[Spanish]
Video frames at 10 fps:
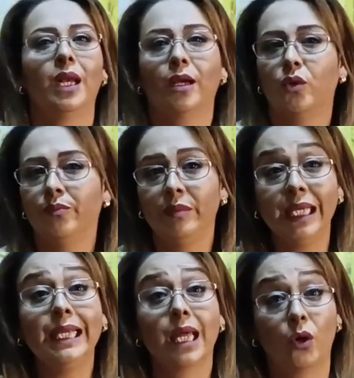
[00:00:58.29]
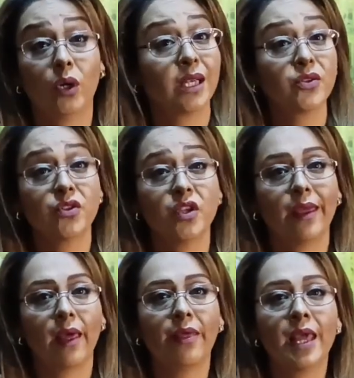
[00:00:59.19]
la comida o la
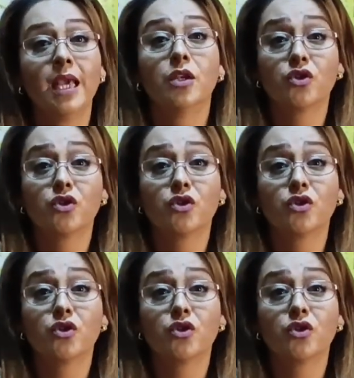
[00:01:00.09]
sociedad,